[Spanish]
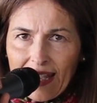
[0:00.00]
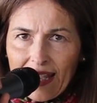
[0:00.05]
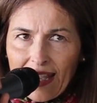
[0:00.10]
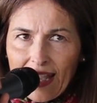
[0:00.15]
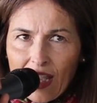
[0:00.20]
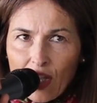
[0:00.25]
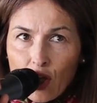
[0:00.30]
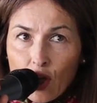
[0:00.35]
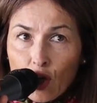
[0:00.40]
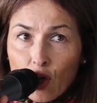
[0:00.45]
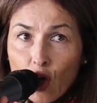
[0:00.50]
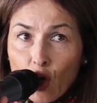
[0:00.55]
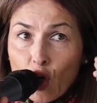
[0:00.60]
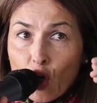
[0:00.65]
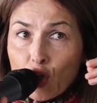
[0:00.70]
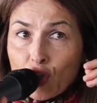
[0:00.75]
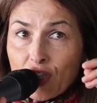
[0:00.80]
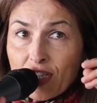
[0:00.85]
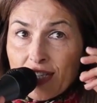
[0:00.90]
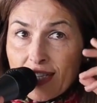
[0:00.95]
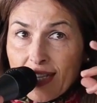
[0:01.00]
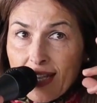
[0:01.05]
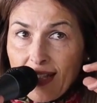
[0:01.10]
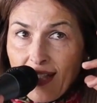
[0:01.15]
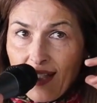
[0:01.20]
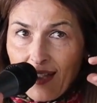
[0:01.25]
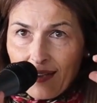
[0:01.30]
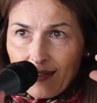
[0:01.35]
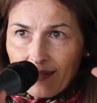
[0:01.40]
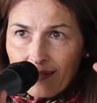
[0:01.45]
que yo no
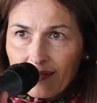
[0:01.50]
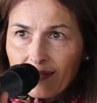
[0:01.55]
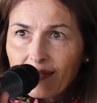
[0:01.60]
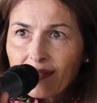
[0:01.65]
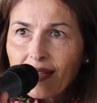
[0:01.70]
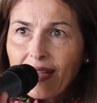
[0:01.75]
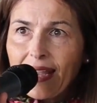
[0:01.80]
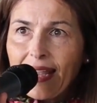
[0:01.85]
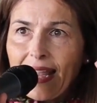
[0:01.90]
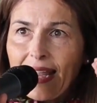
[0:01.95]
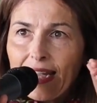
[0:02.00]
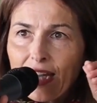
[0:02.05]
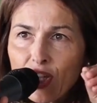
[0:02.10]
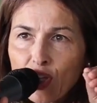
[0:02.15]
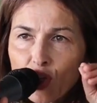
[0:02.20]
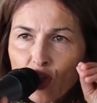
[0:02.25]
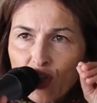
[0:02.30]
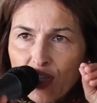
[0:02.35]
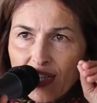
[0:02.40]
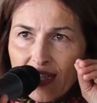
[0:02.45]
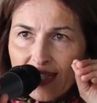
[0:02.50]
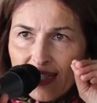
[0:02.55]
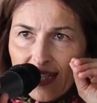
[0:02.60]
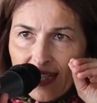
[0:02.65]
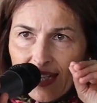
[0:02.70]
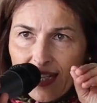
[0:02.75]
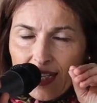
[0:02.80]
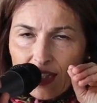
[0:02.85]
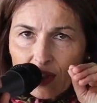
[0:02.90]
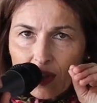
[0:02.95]
consiga que el niño se esté
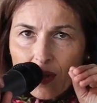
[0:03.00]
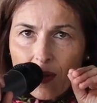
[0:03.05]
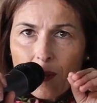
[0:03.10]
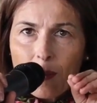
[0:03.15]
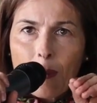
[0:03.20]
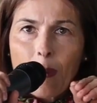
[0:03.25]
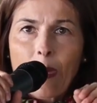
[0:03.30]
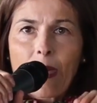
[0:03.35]
quieto